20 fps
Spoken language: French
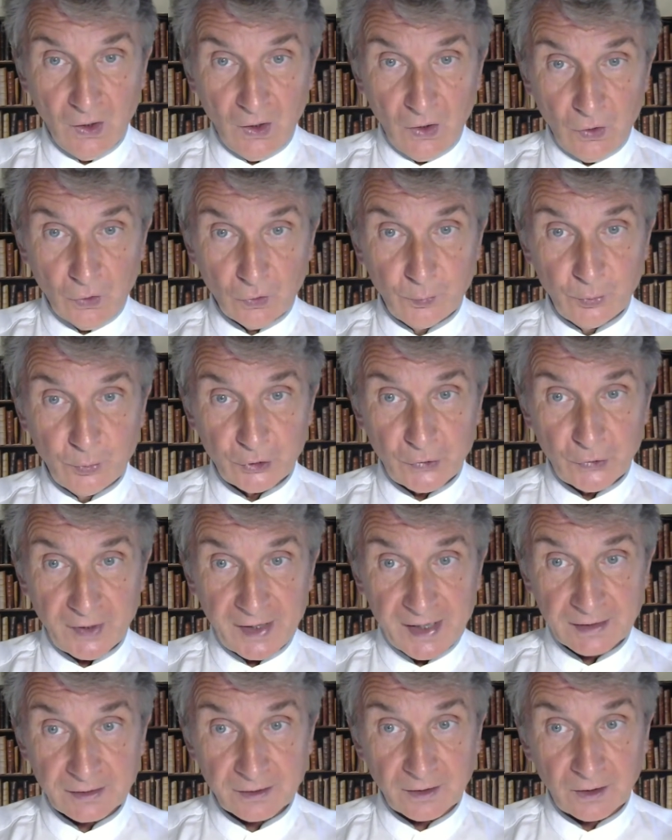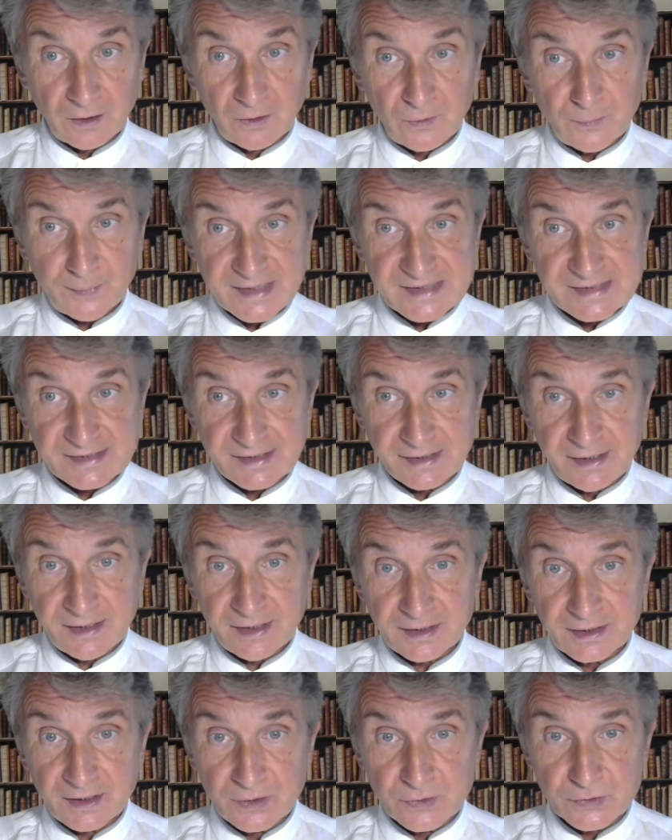Au bout de quatre ans
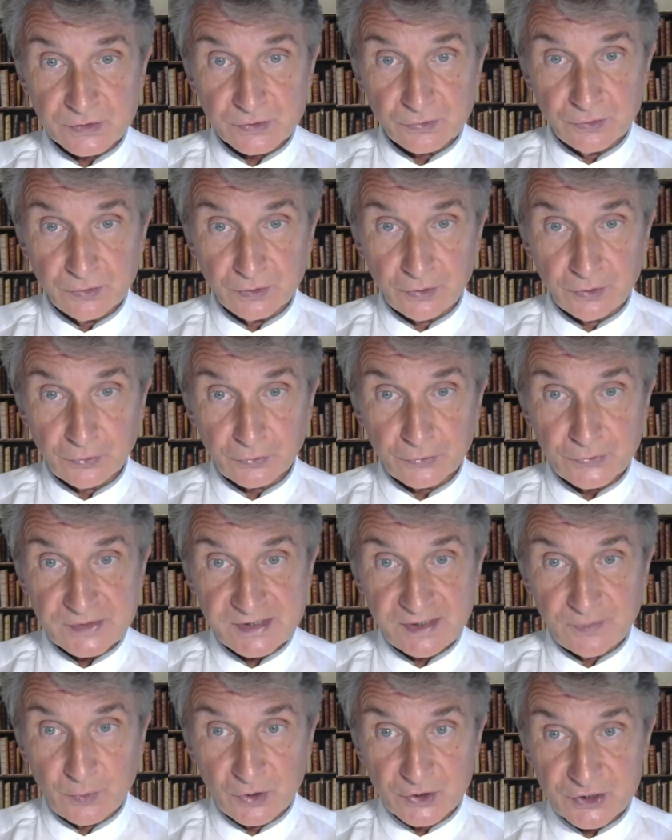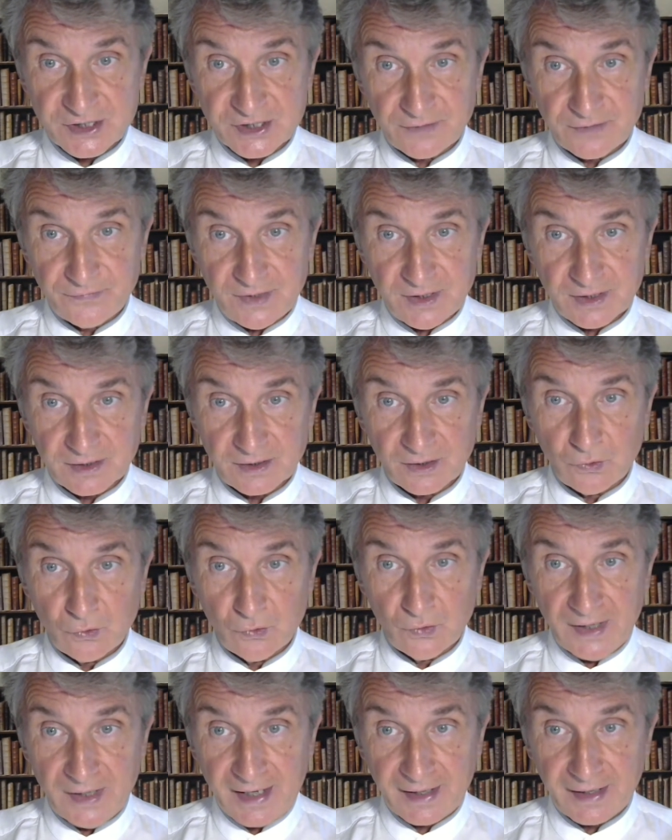passés dans une Russie bolchevique
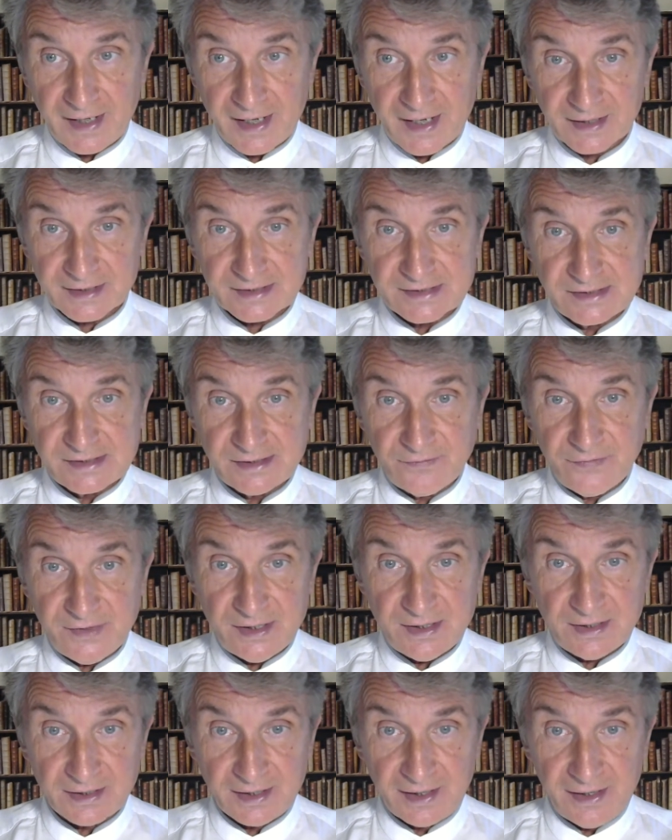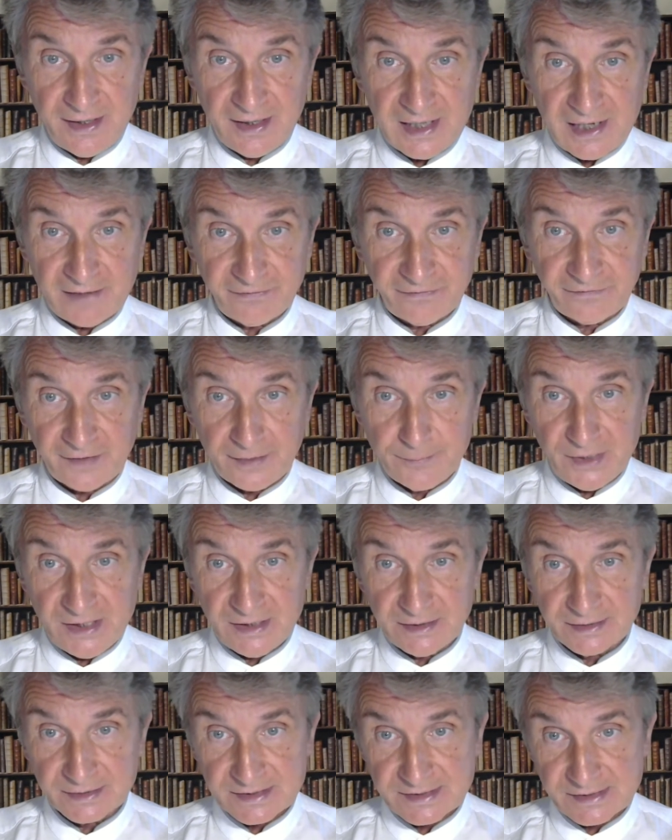où la guerre civile et la
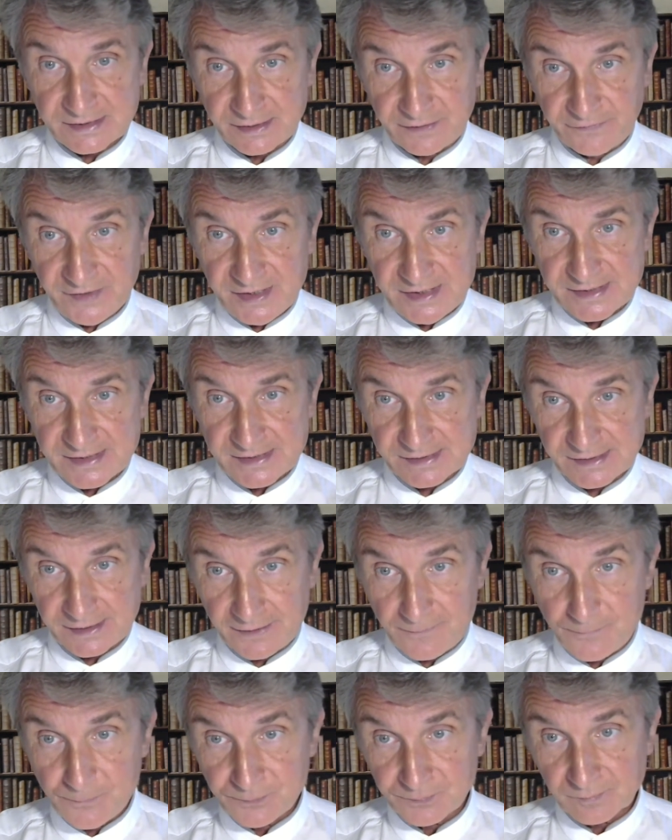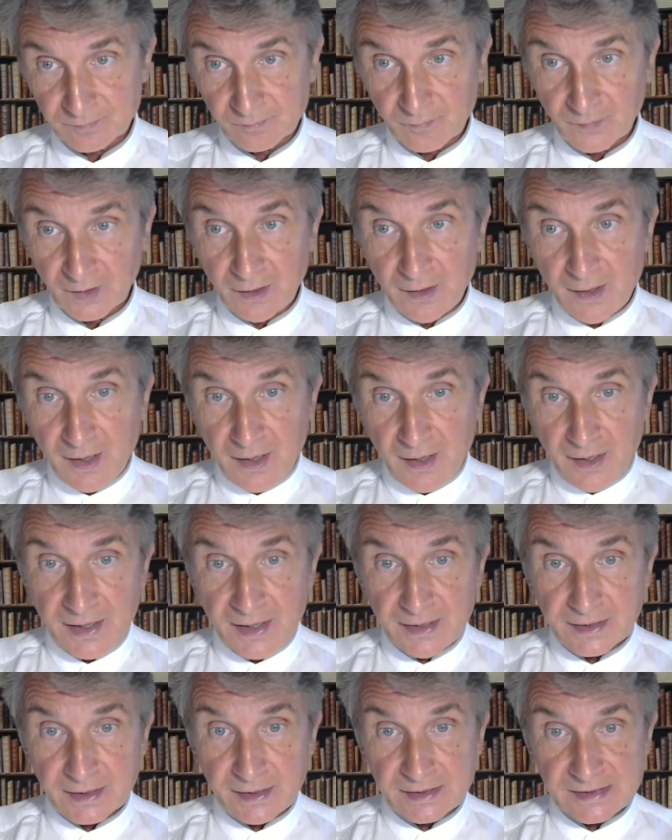famine sévissent,
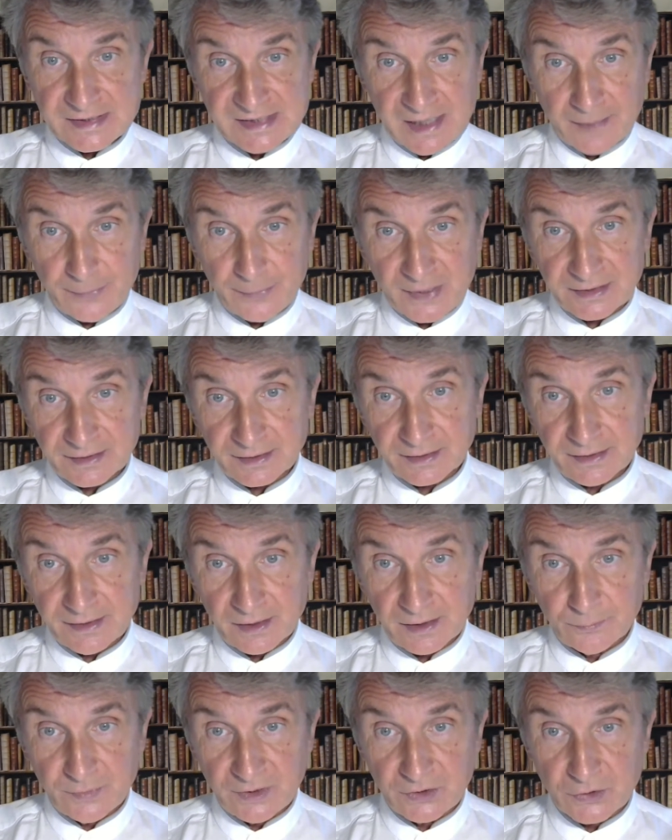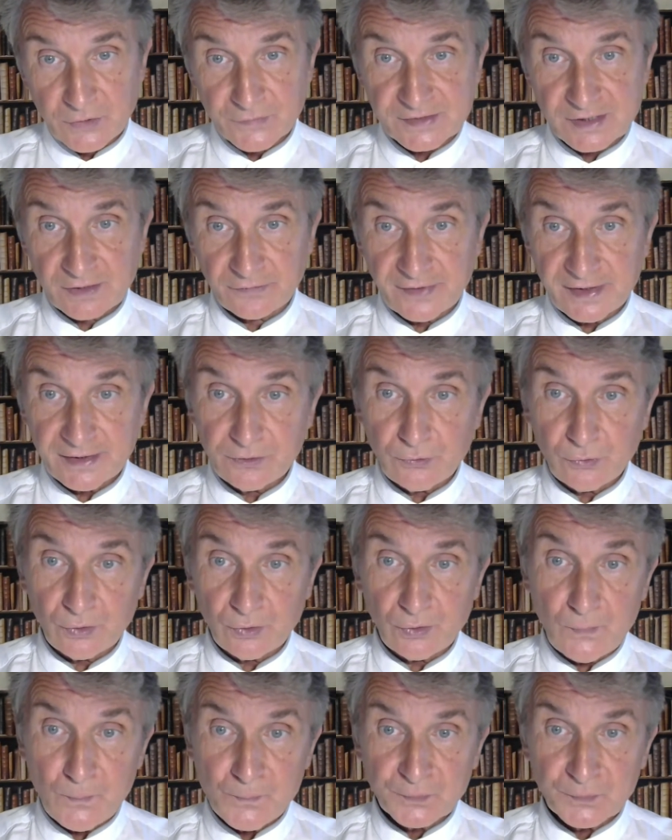elle quitte sa patrie en
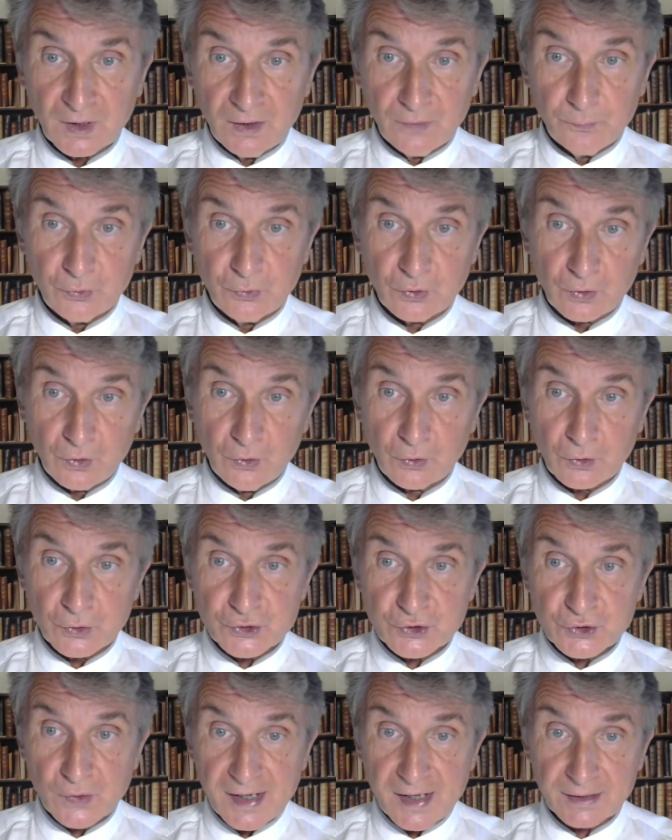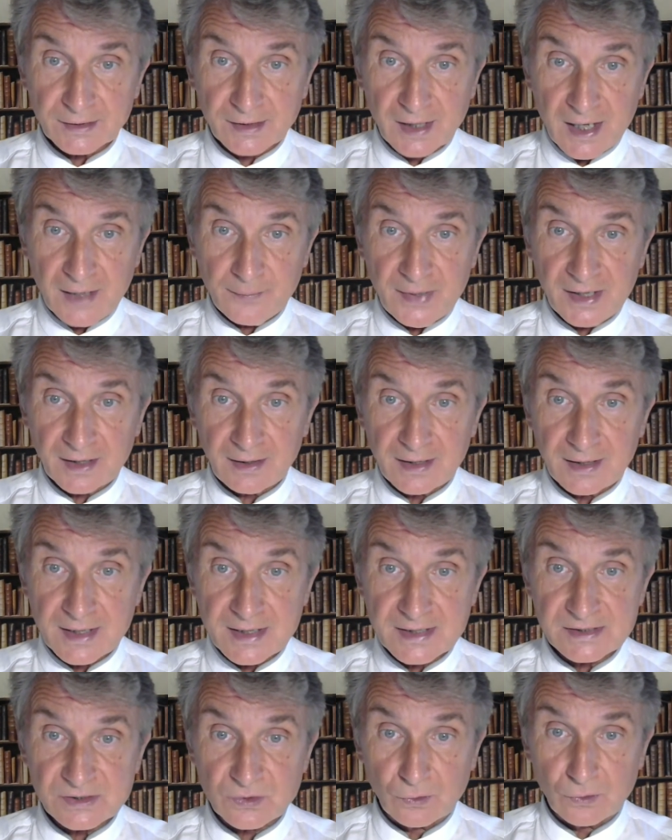1922 pour rejoindre à
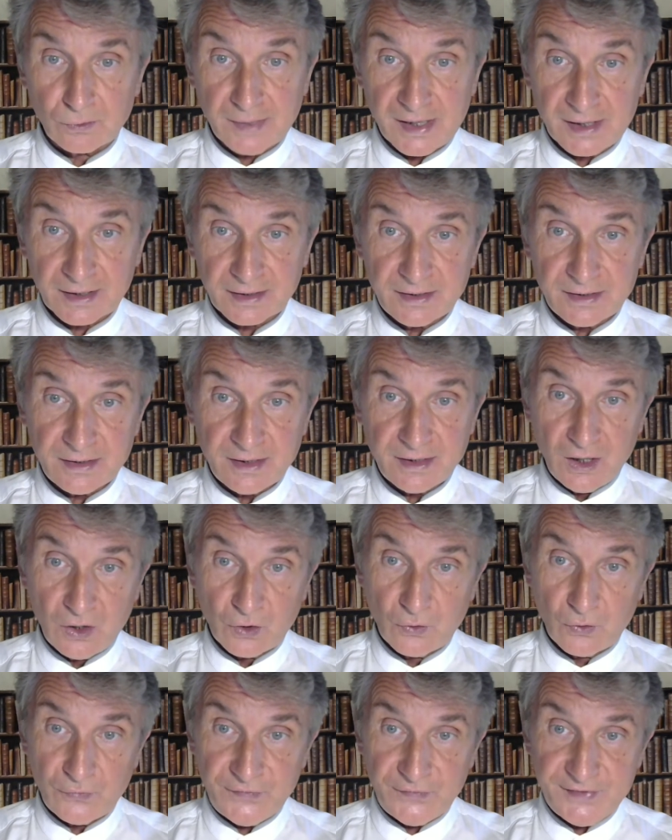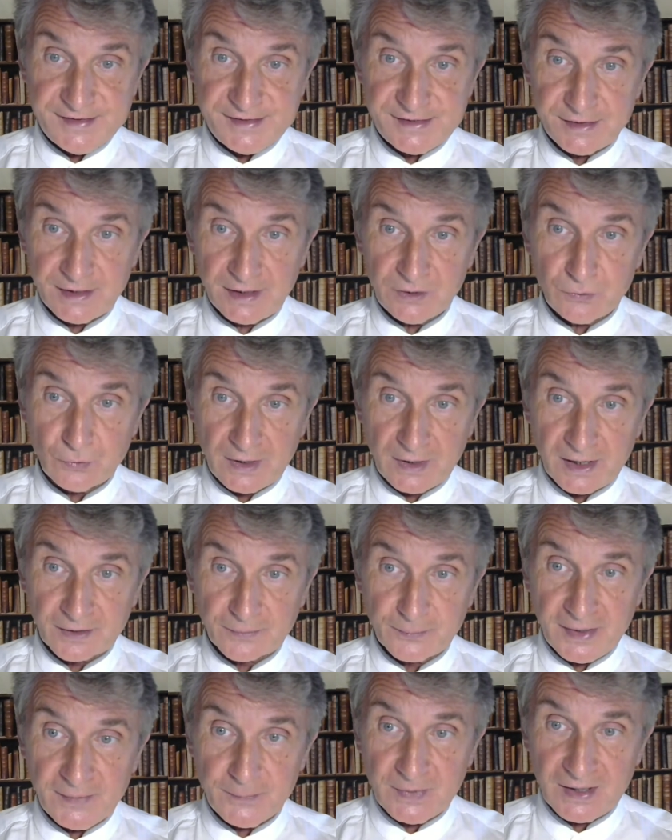Berlin son mari, officier de
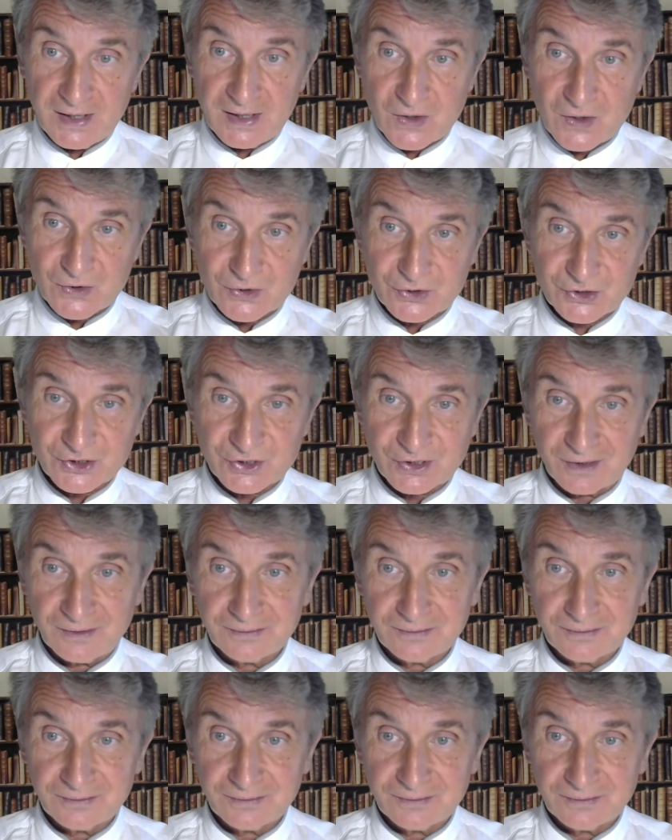l'armée blanche.